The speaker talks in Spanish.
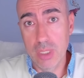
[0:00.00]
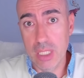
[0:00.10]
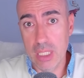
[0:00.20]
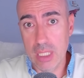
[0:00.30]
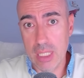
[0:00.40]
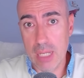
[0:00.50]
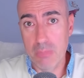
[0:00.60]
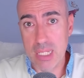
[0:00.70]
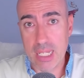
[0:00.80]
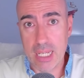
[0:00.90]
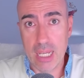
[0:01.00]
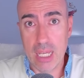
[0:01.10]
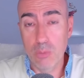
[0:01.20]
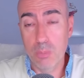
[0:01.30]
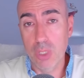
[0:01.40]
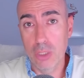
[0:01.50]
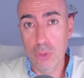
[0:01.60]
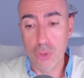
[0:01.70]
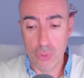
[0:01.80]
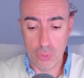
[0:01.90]
De eh, enmascarar un
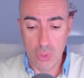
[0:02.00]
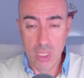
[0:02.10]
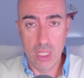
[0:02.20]
poquito sus